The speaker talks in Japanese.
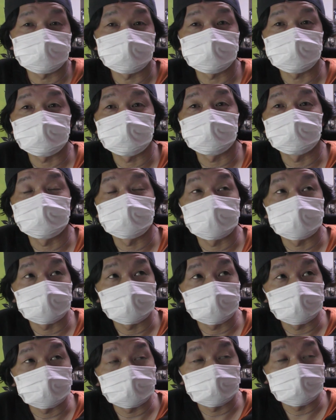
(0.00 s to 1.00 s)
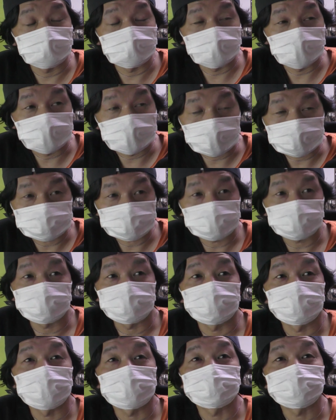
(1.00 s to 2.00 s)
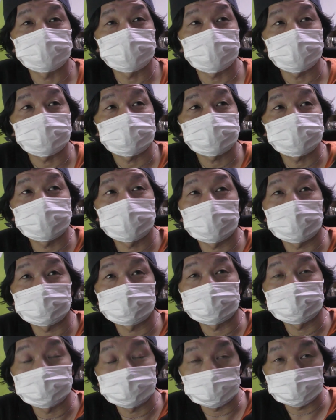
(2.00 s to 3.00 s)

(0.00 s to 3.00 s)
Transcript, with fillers: スってに出したっていうのもあるし、滋賀の流